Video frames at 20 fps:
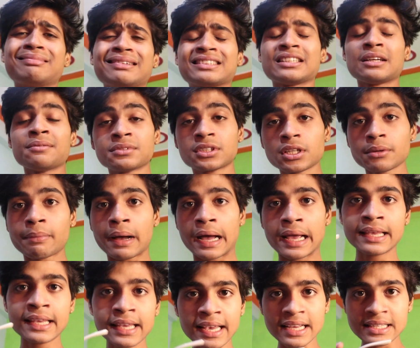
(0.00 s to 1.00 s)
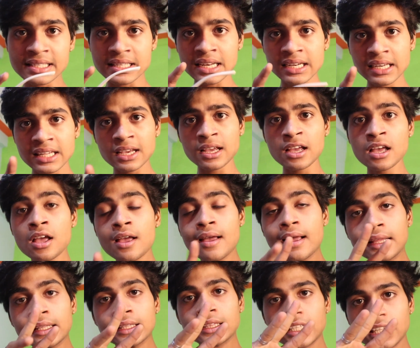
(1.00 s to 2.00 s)
कसम से भाई ऐसा नहीं है
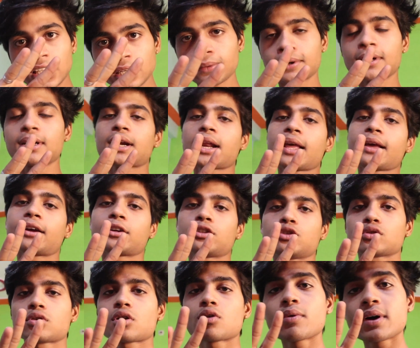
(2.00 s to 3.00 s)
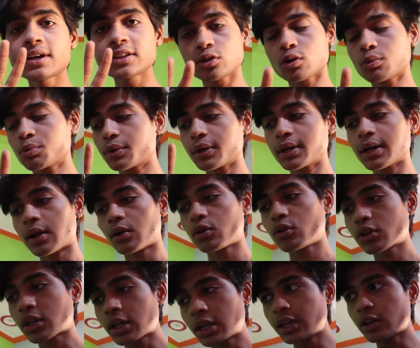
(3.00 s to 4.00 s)
तीन बार ट्राई कर चुका हूँ आज सॉफ्टवेयर
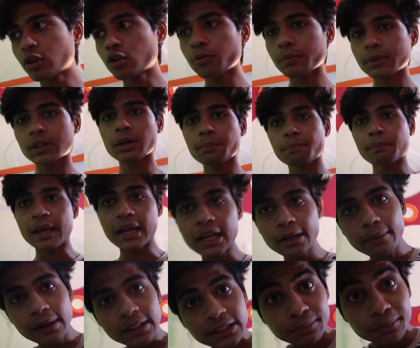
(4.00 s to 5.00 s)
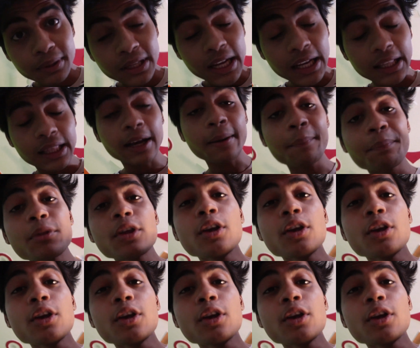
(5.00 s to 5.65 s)
डाउनलोड करने को मतलब पहली बार जब किया था